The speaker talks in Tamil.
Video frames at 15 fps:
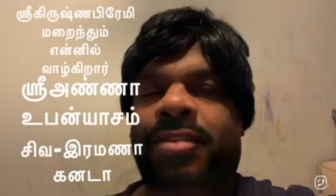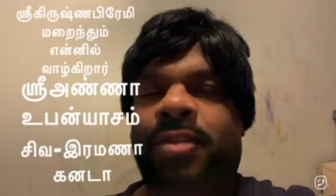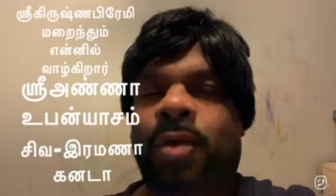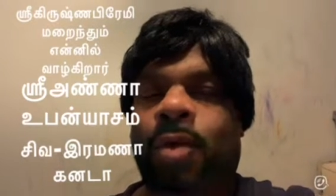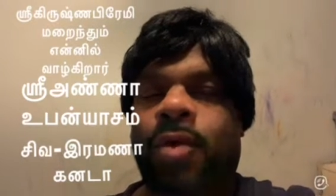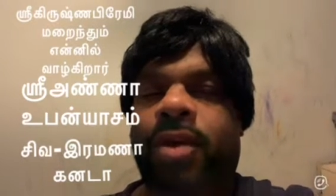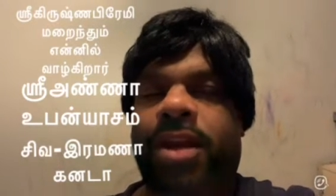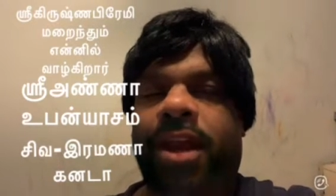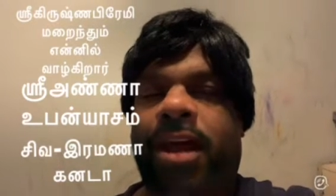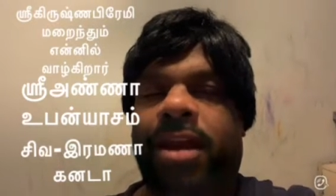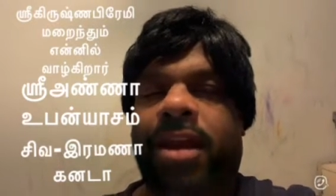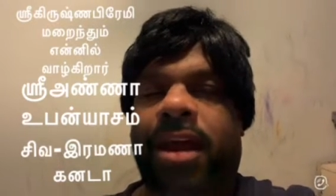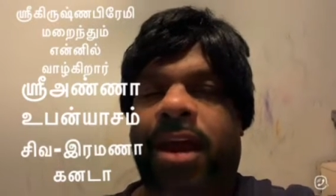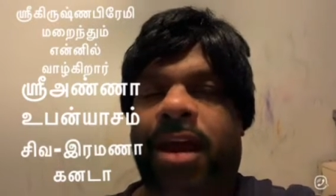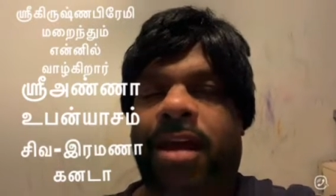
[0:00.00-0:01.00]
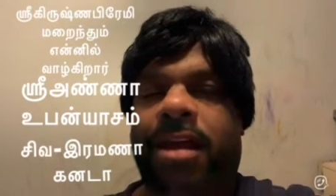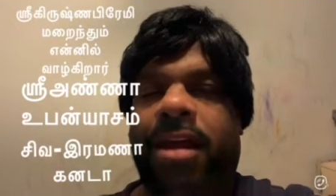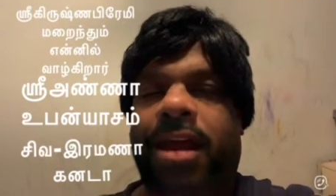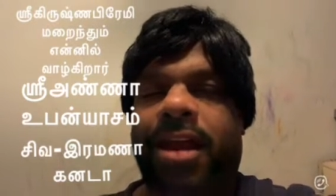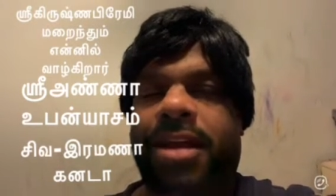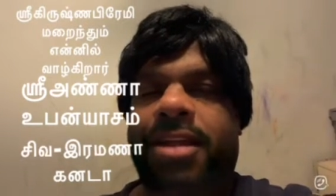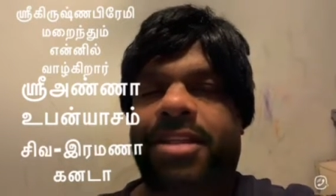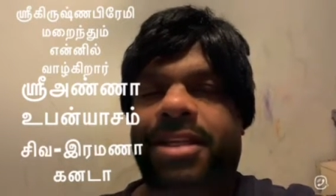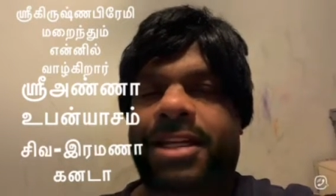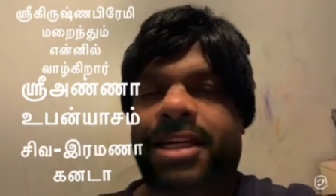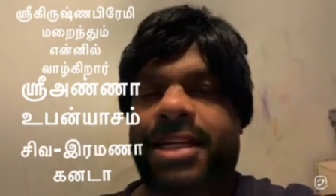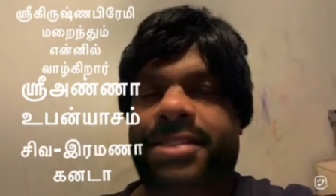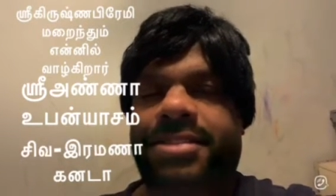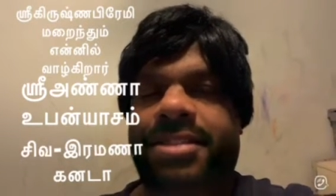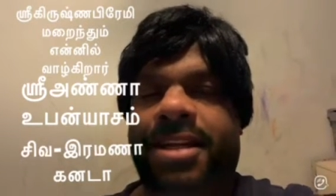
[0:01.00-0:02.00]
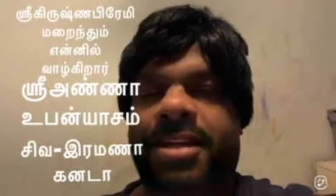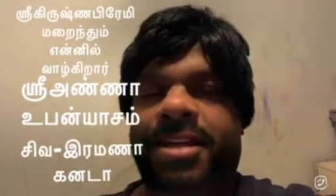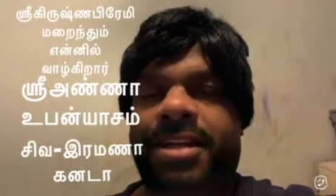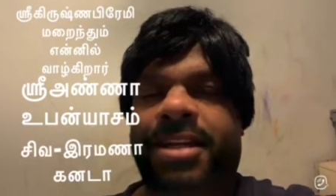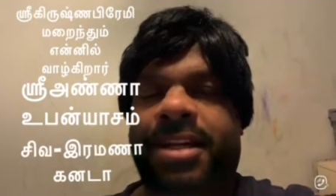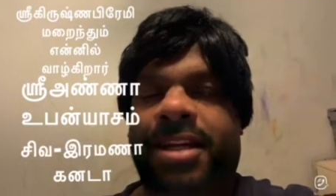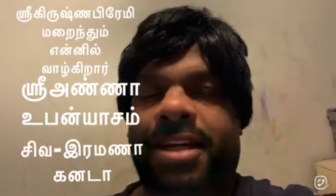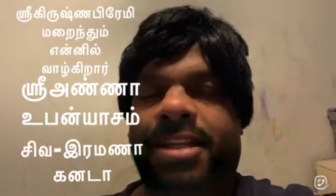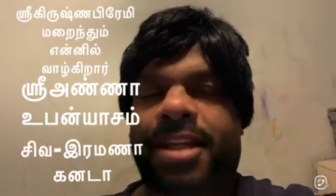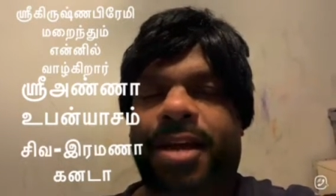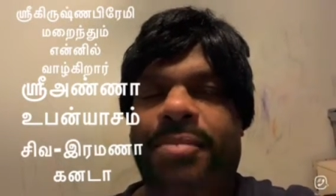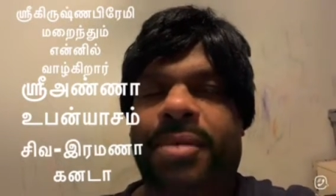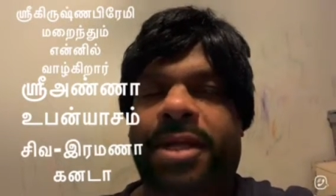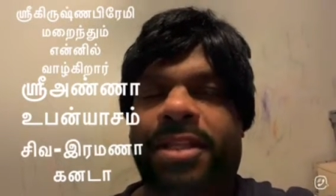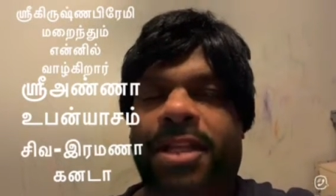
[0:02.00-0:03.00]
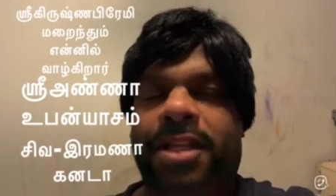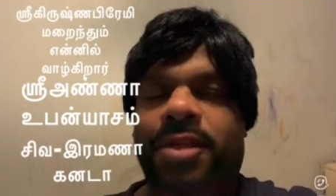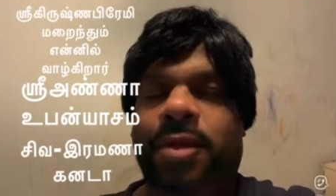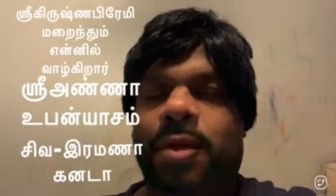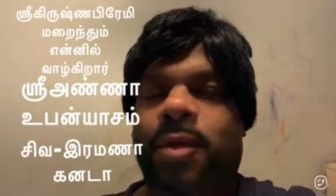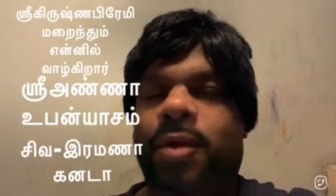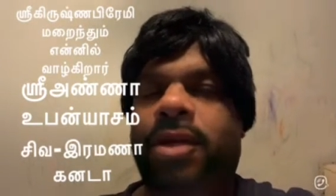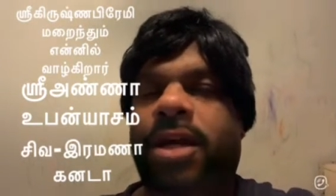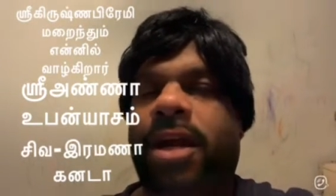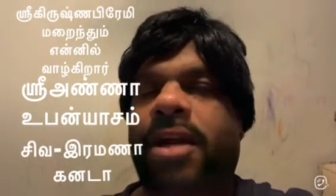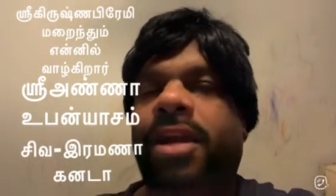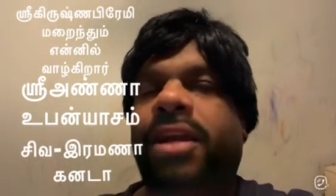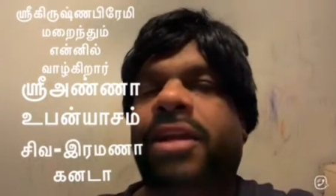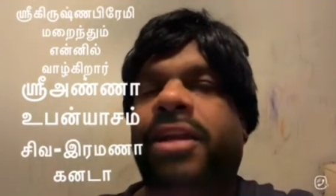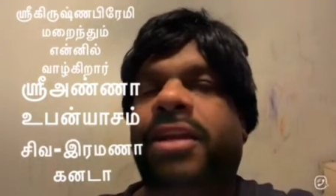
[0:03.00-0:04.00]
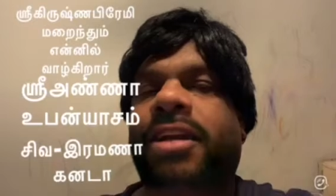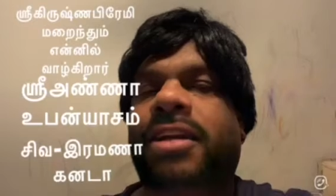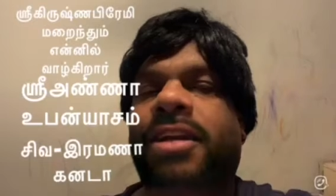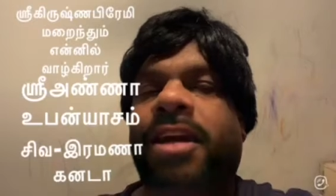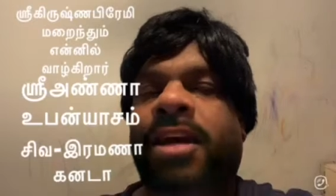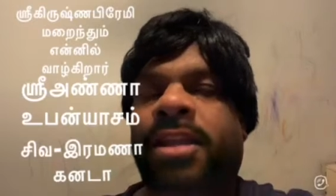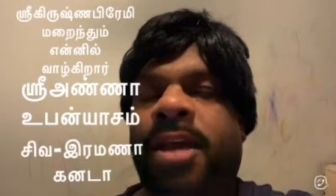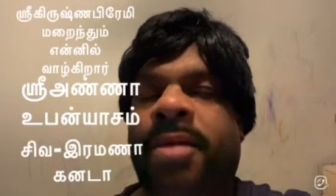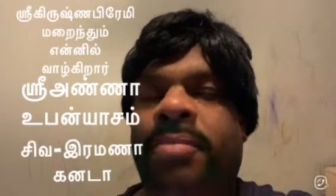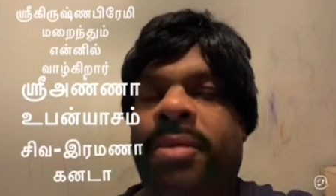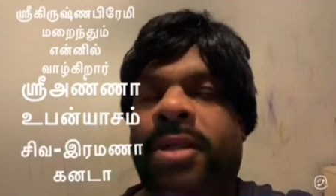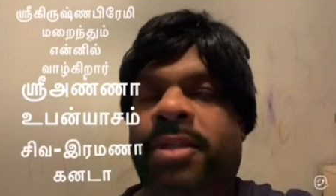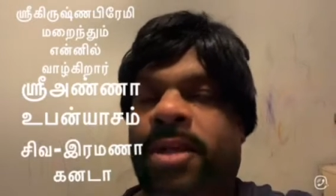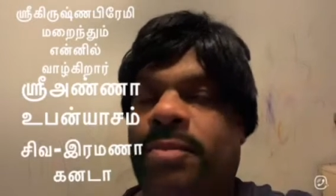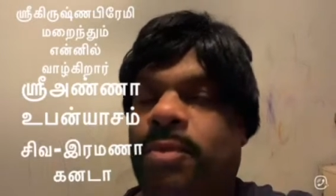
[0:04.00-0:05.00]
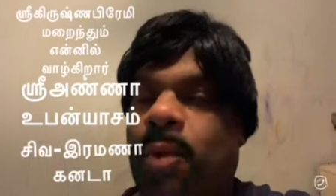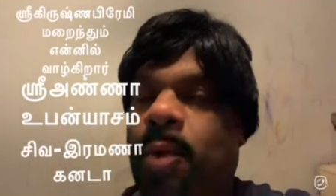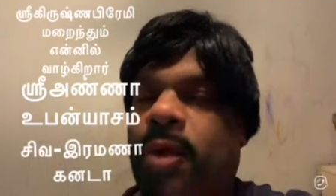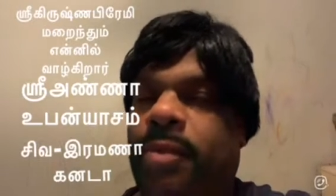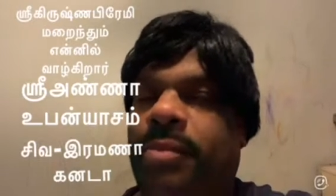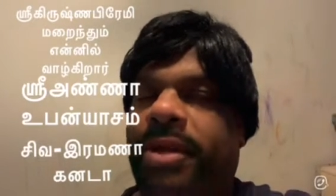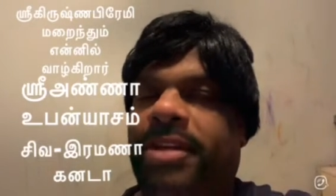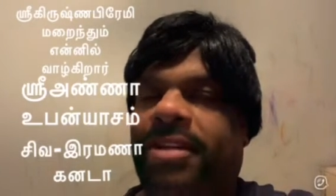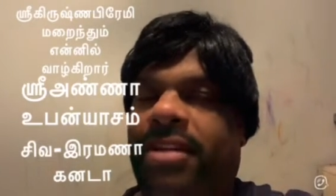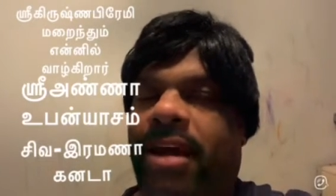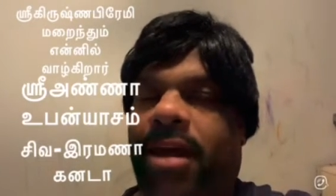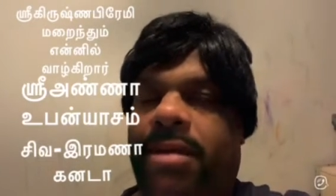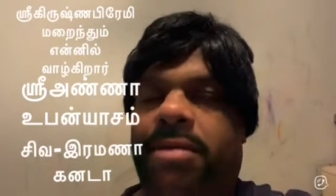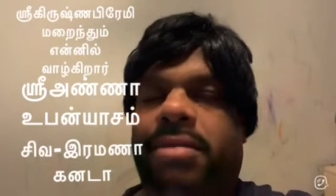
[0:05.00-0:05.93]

தோன்றினாரா அல்லது கிருஷ்ணர் என்ற கதாபாத்திரத்துக்குள் கண்ணன் என்கின்ற கதாபாத்திரம் தோற்றம் பெற்றதா